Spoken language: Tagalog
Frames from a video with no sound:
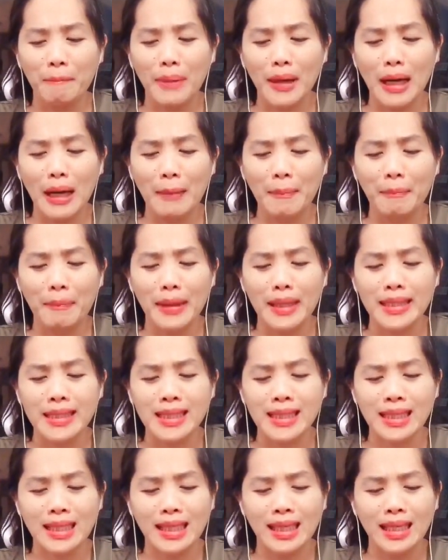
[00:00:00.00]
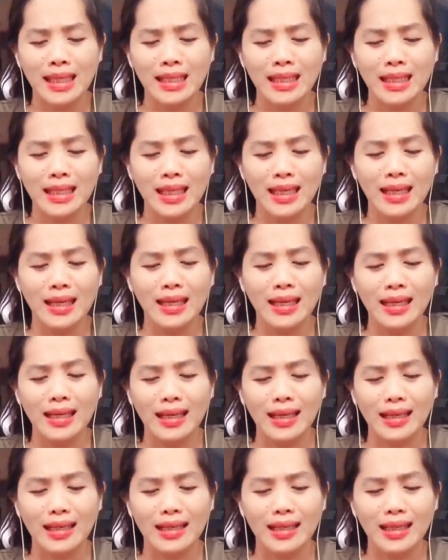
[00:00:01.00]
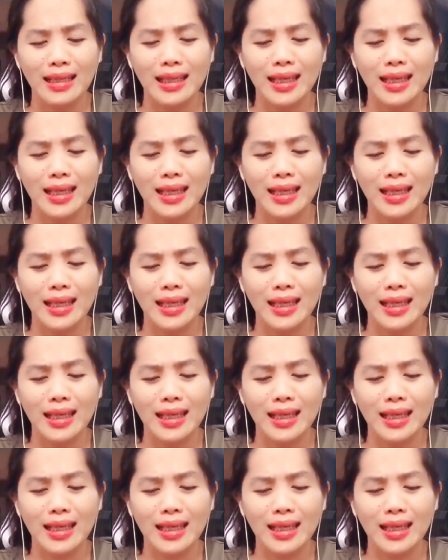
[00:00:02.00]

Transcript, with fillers: papas kanyak